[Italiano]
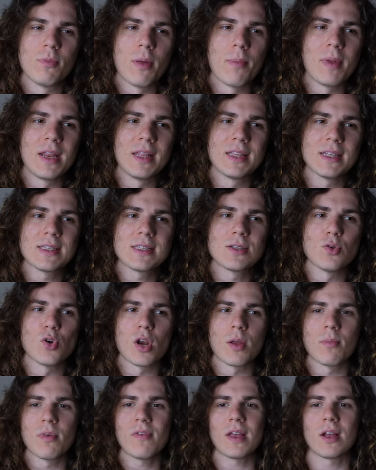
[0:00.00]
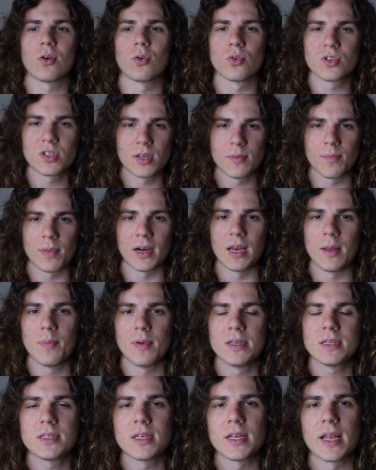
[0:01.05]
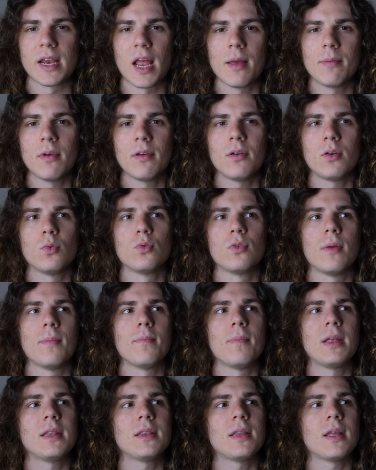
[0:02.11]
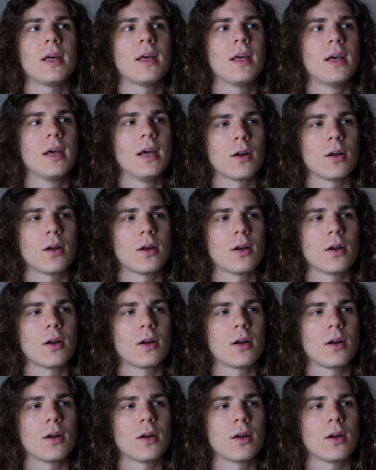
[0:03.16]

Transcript: mie meditazioni mi vengono sempre dei pensieri e mi è venuto in mente